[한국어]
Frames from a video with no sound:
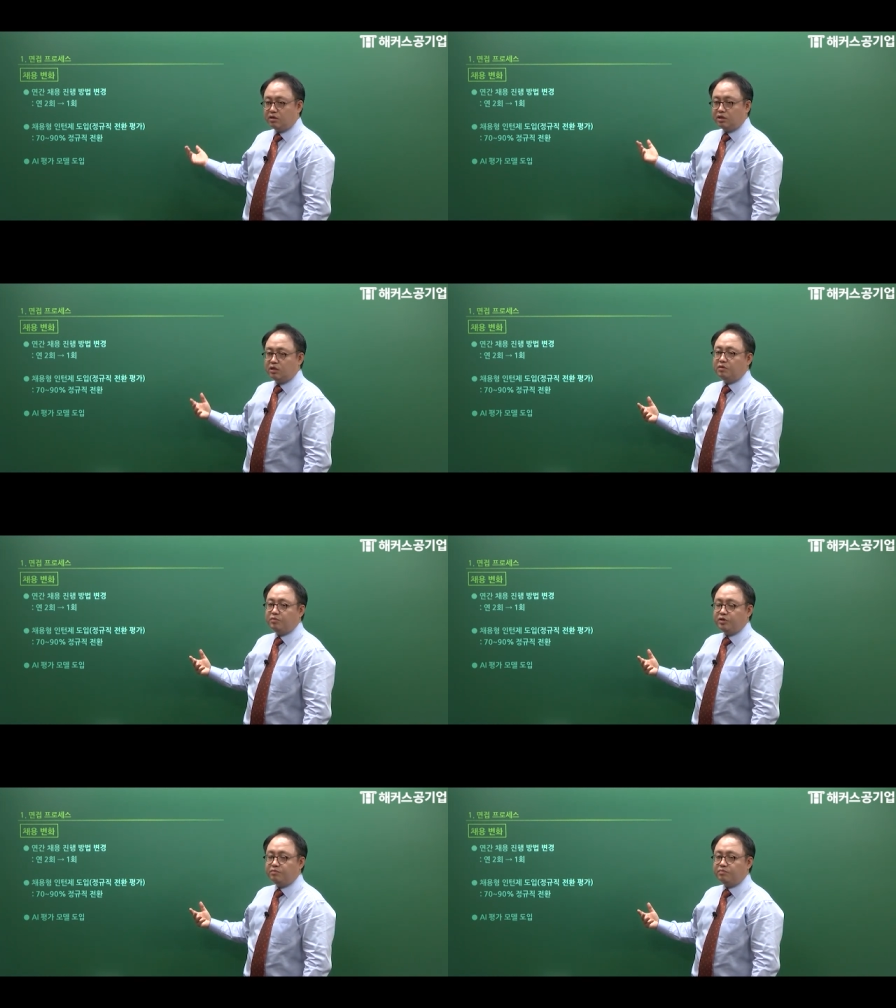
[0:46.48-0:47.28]

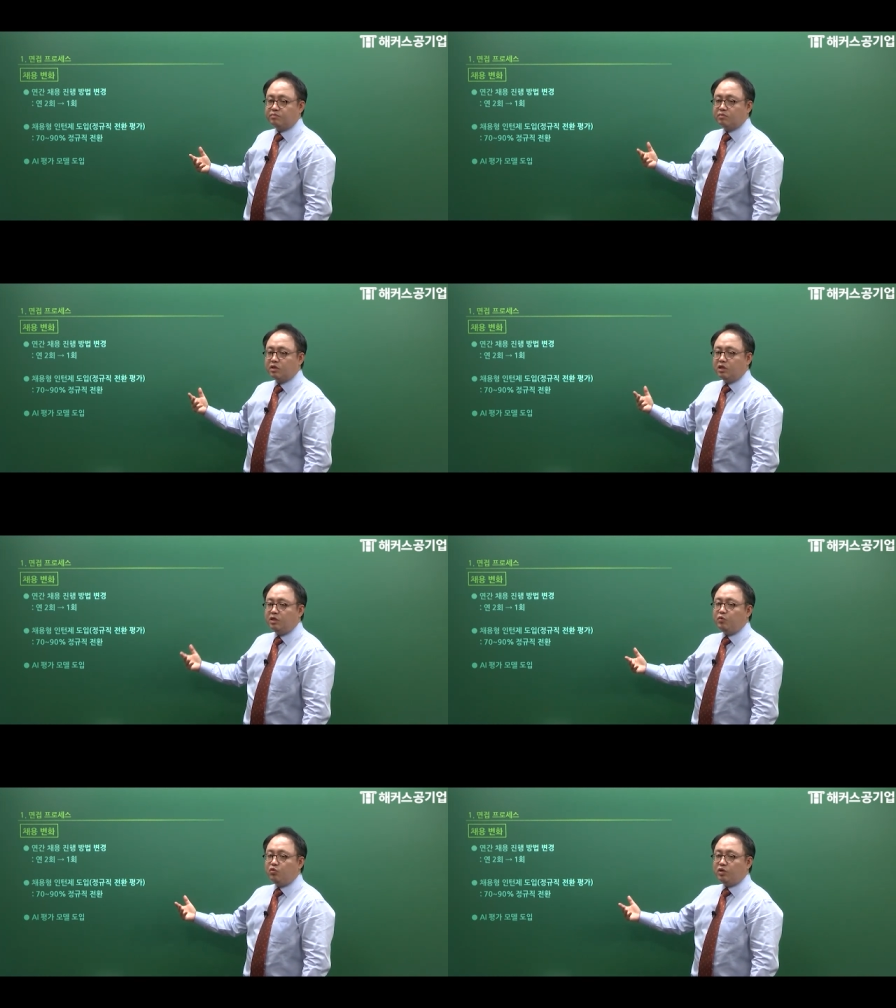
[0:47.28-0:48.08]
지금은
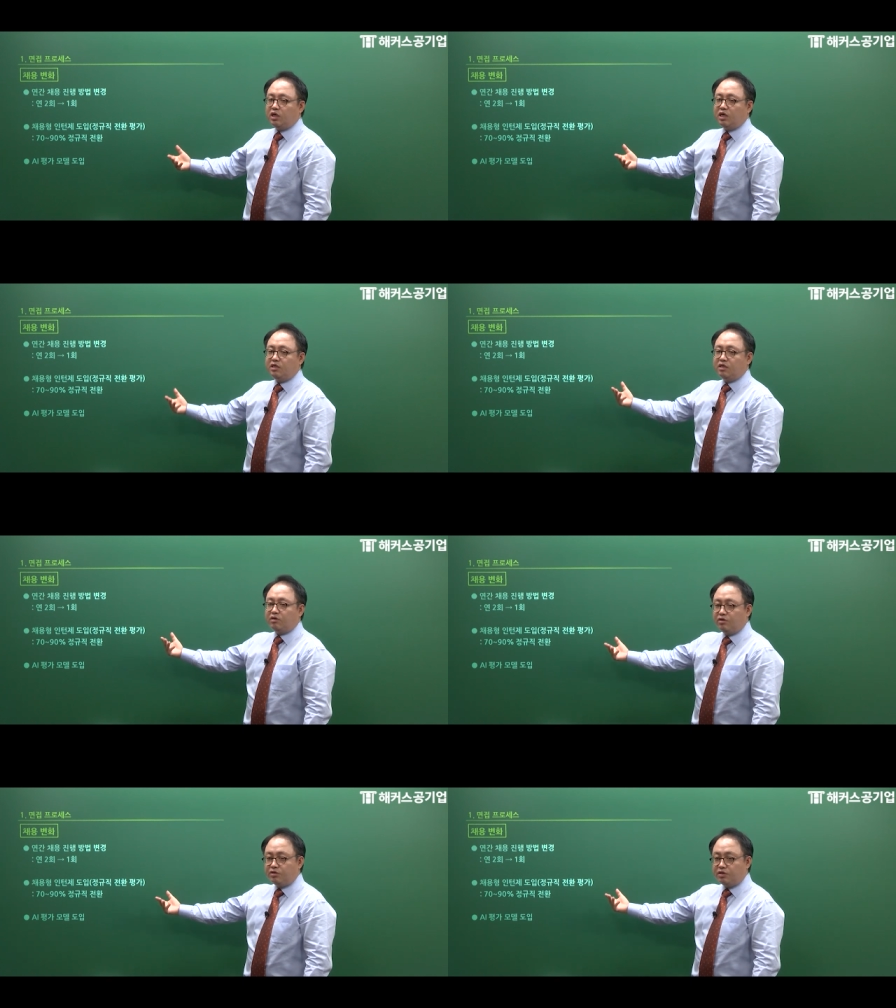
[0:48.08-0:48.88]
임용 기간을
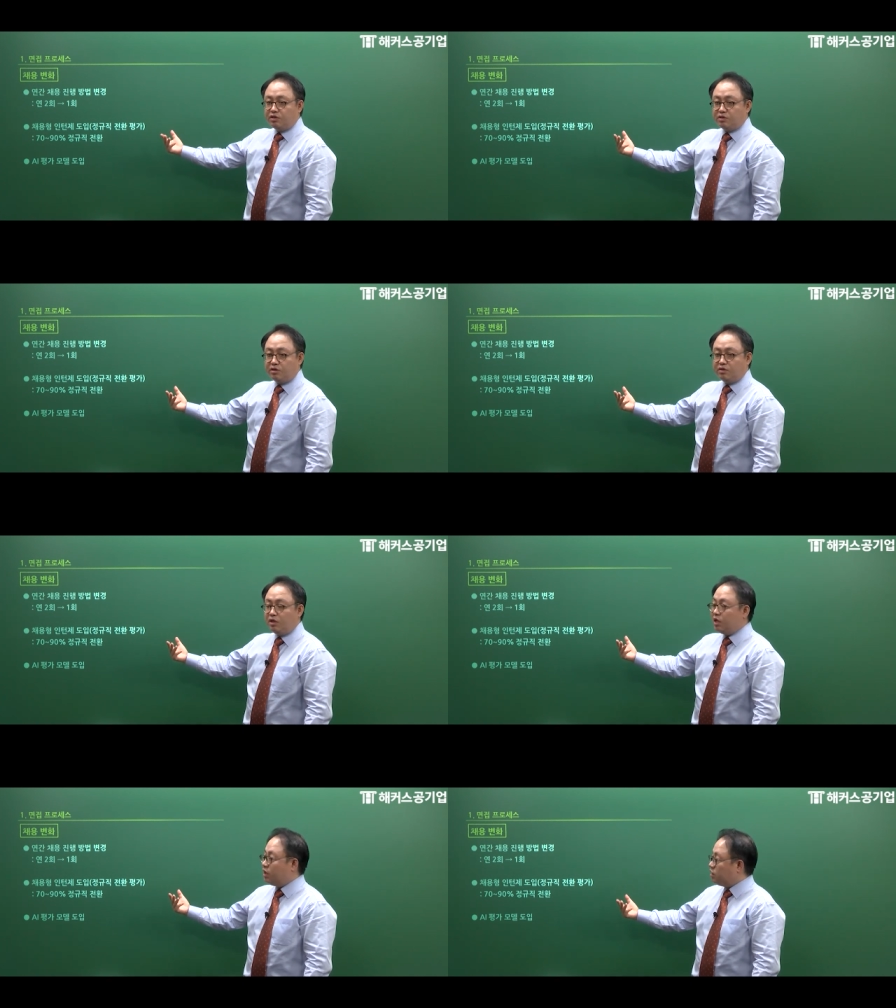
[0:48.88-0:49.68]

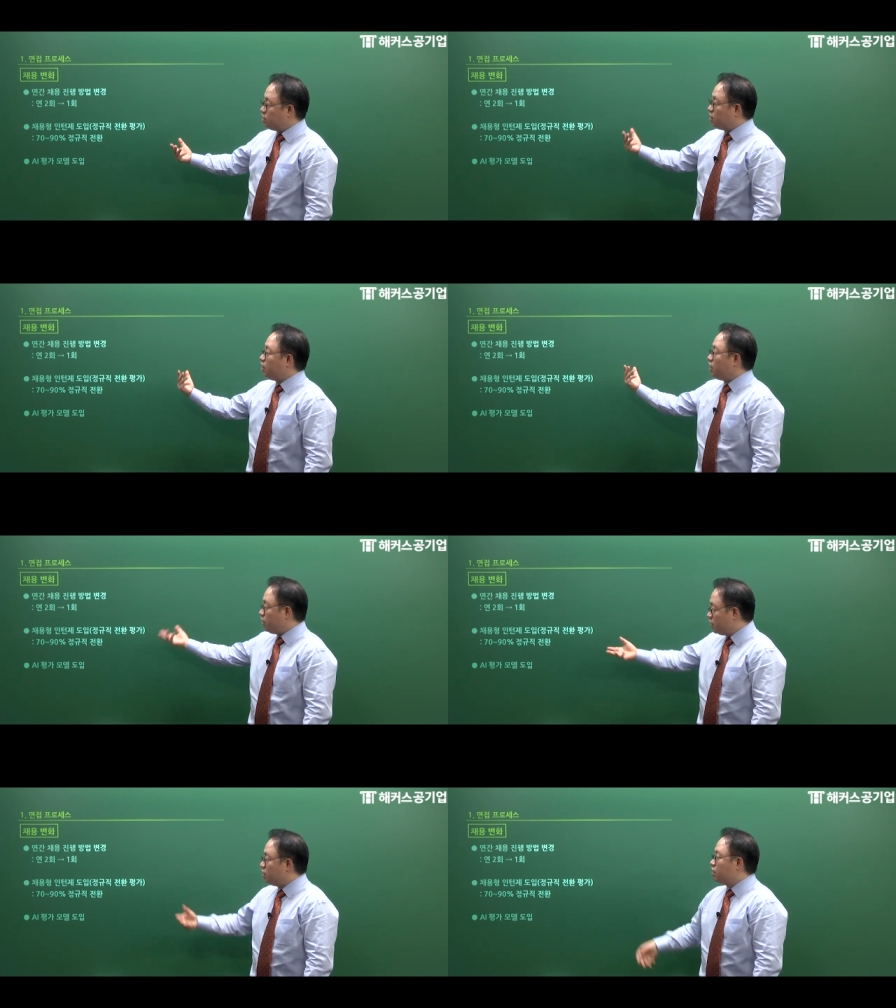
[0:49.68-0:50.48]
거쳐선데
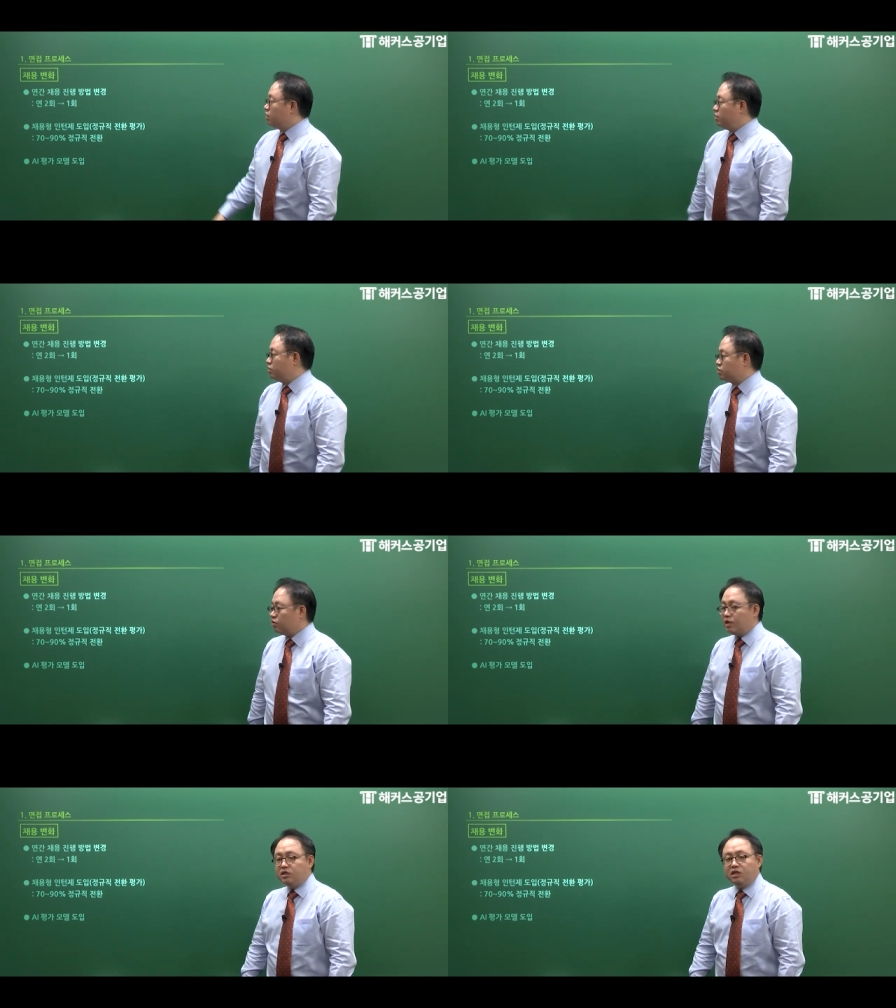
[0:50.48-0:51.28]
이게 어,
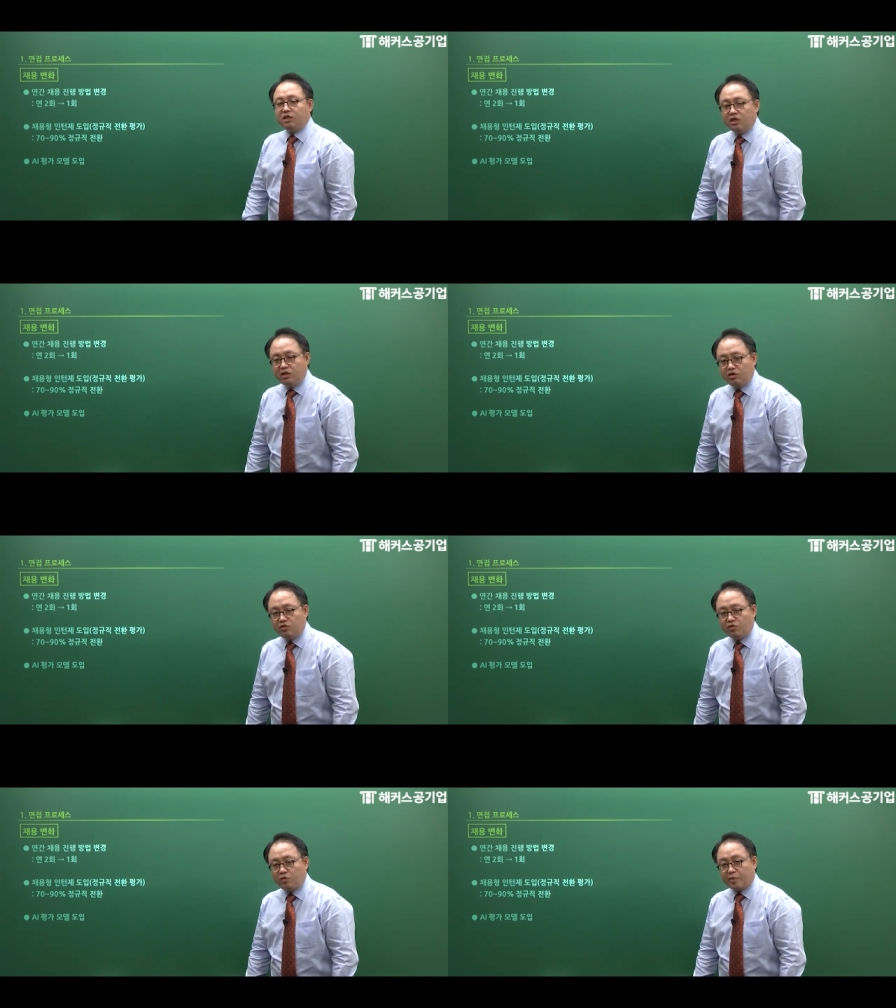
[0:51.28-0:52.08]
전환직
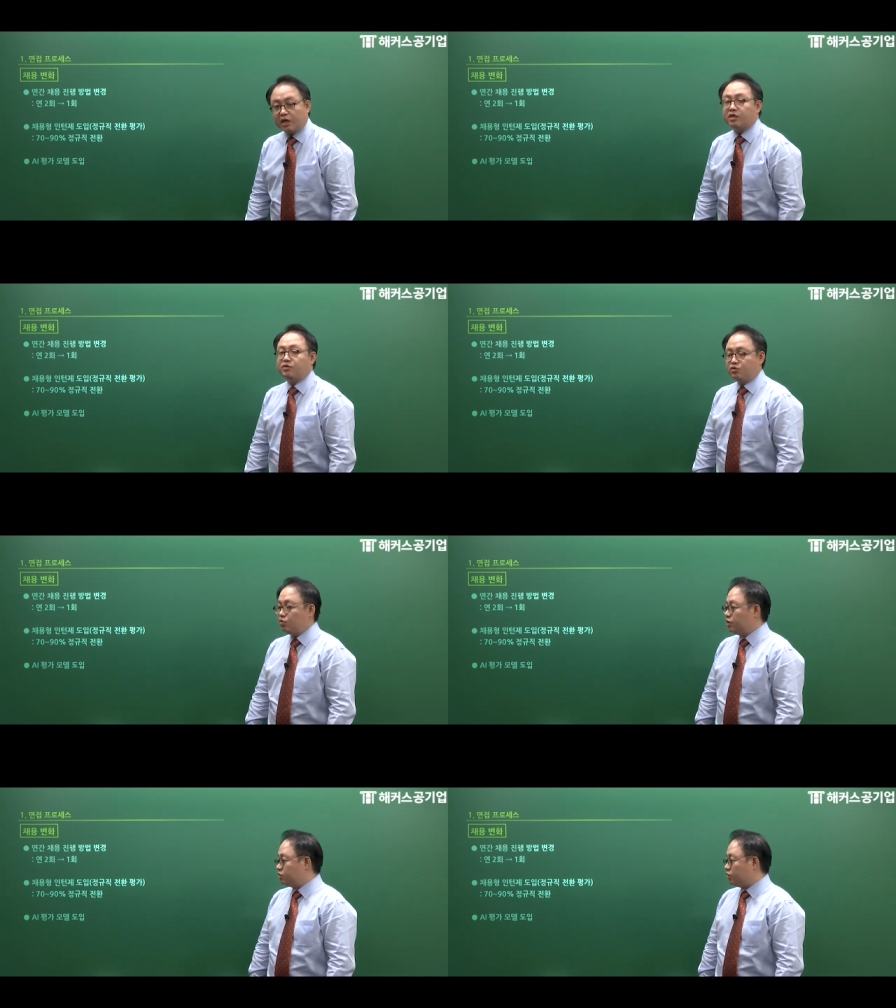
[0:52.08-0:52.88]
인턴으로 바뀔
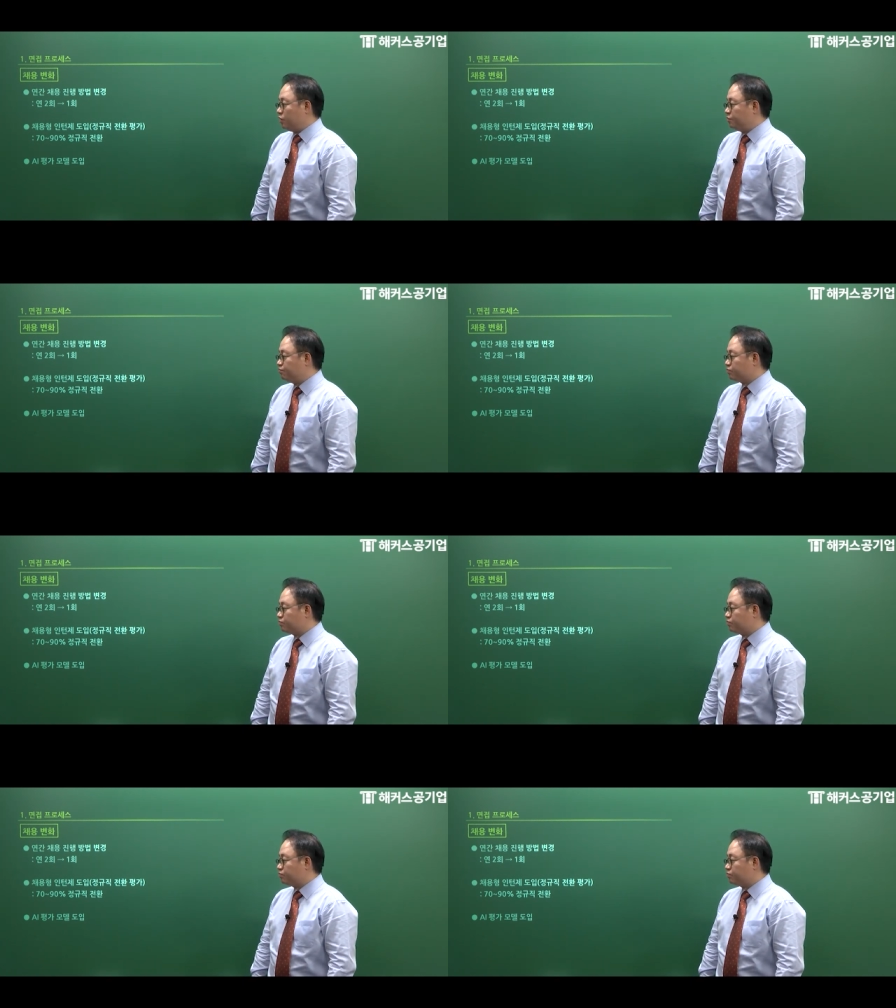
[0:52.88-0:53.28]
수도 있죠.